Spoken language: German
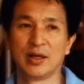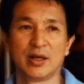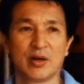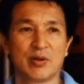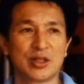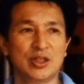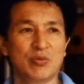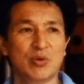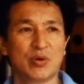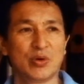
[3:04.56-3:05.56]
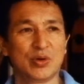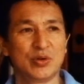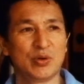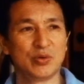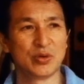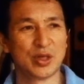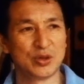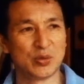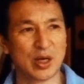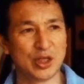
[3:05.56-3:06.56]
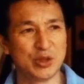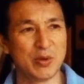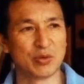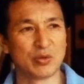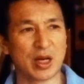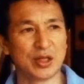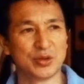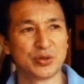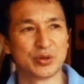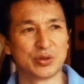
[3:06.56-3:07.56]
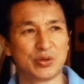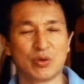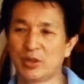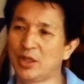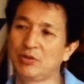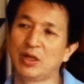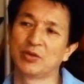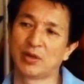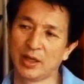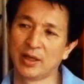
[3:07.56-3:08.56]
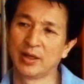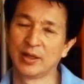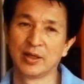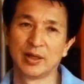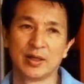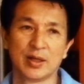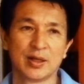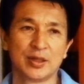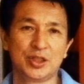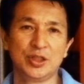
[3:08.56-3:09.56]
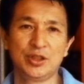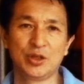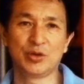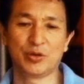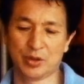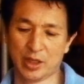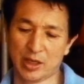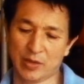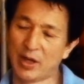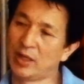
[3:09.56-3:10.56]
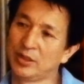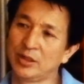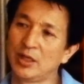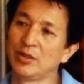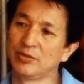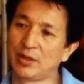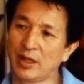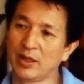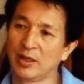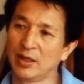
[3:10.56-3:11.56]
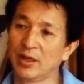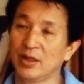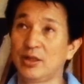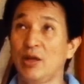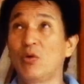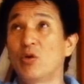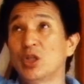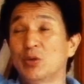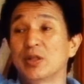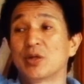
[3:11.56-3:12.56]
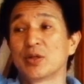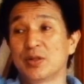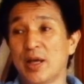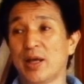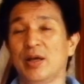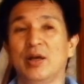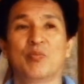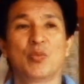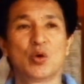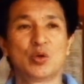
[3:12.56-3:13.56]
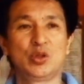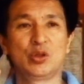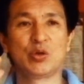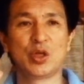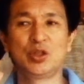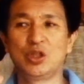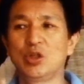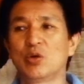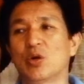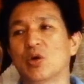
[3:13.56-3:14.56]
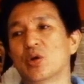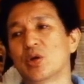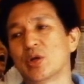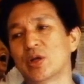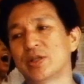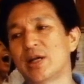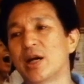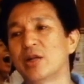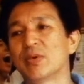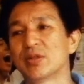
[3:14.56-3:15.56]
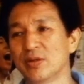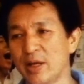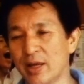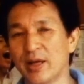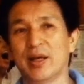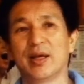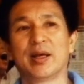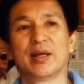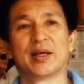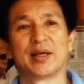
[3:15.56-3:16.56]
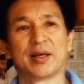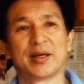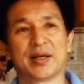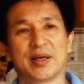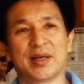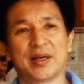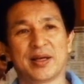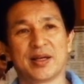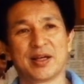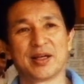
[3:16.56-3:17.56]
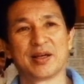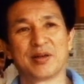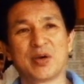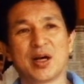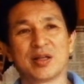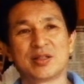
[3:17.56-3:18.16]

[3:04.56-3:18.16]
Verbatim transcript: groß. Die Chinesinnen erreichten einen Durchschnitt von 1,83 Meter seine Spielerinnen dagegen nur einen von 1,76 Meter. Das seien fast 10 cm Unterschied und bei ausgestrecktem Arm sogar 15 cm.